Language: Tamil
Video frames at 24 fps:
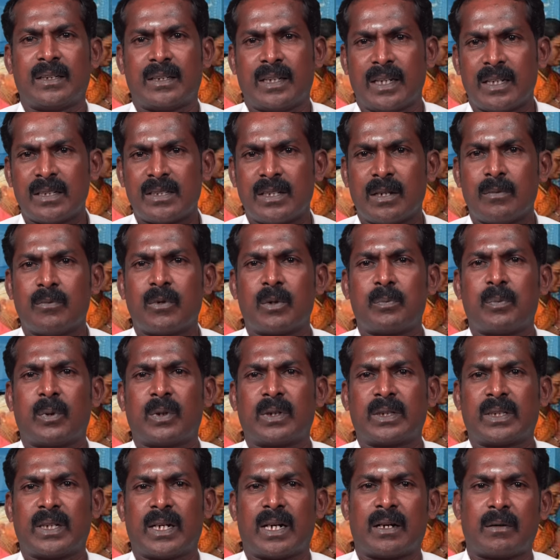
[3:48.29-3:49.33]
தேசிய
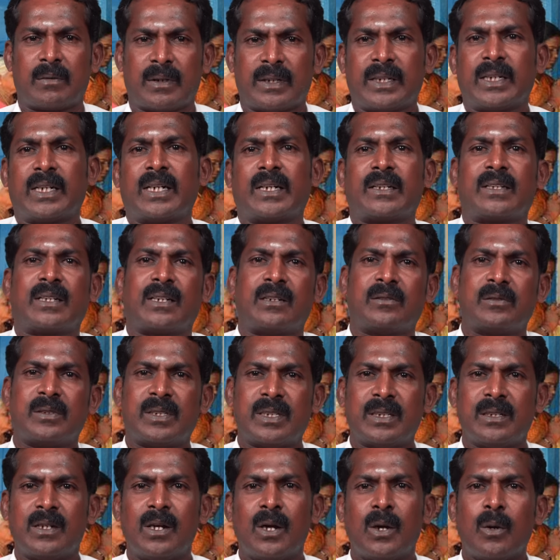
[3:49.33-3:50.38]
முற்போக்கு திராவிடம் அந்த இடத்துல
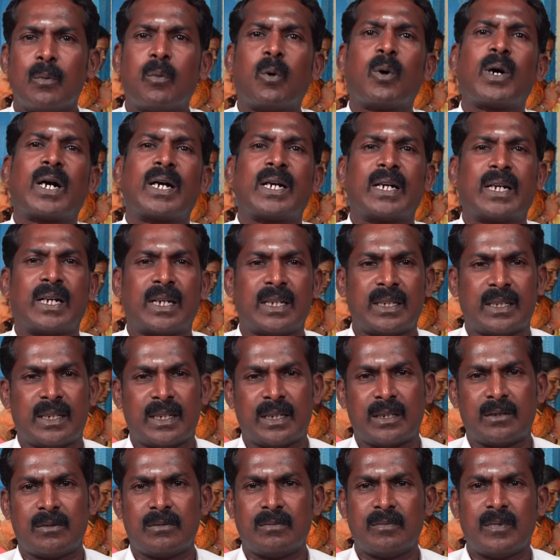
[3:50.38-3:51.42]
வந்து போராட்ட
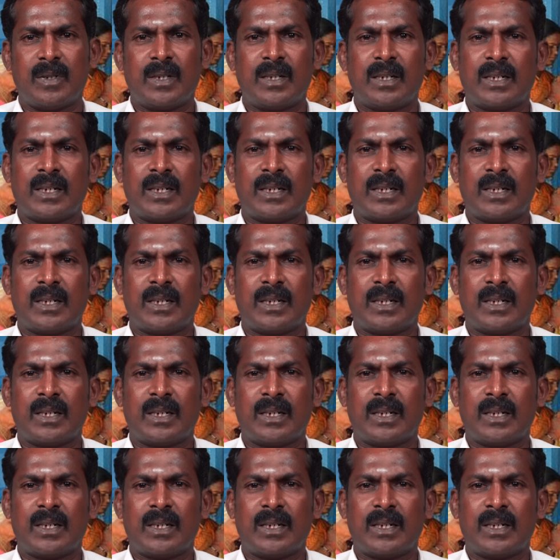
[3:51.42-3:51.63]
களத்துக்கும்